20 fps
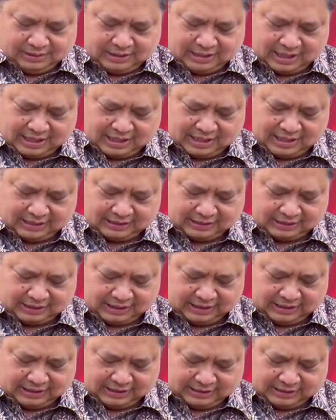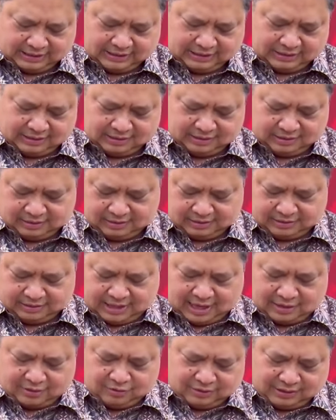Dan uh,
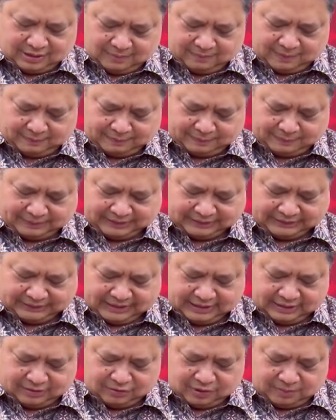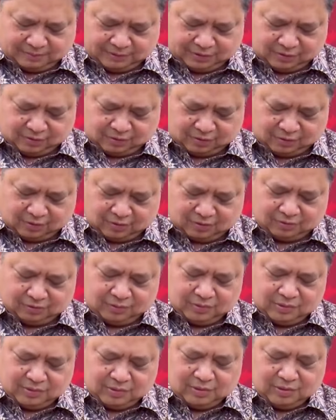selanjutnya Bapak Presiden juga mendorong
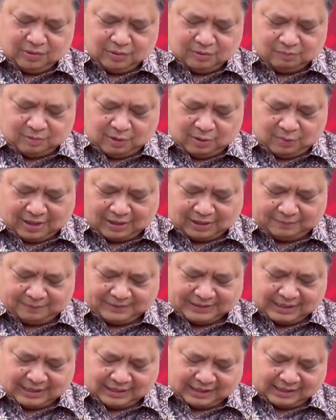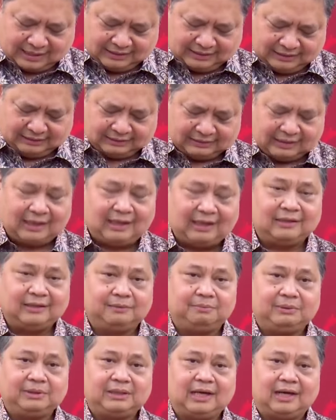bahwa kebijakan kita
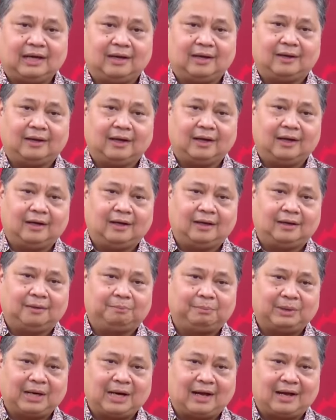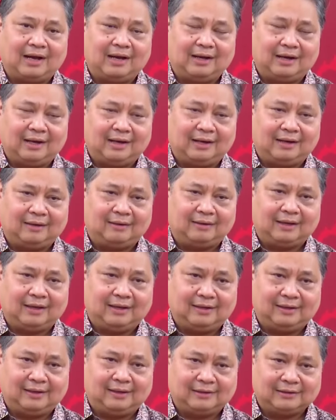di bidang uh, penanganan
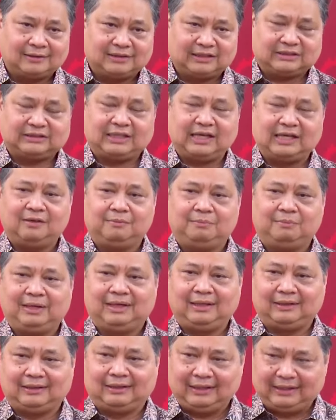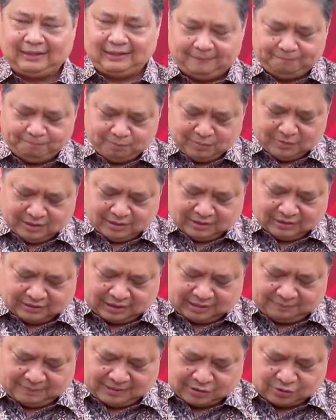uh, sustainability
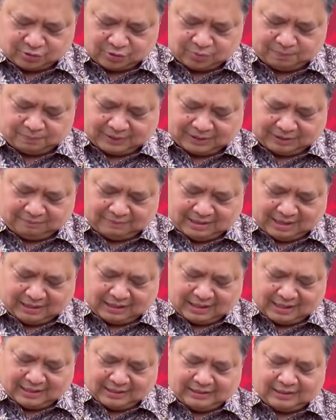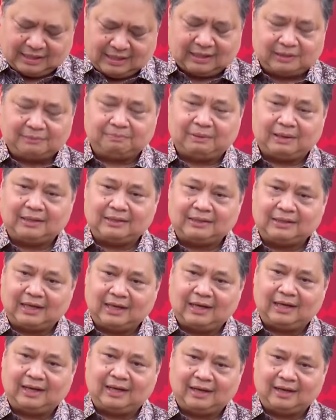termasuk pengembangan
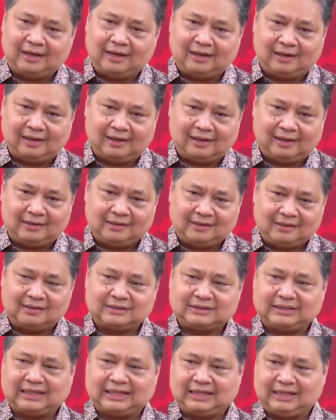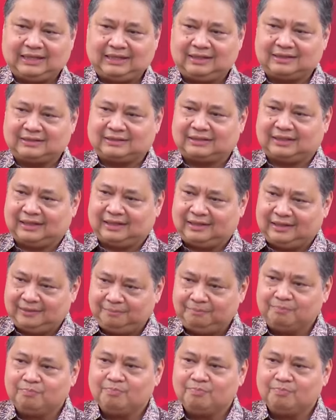daripada eh, nursery-nursery uh,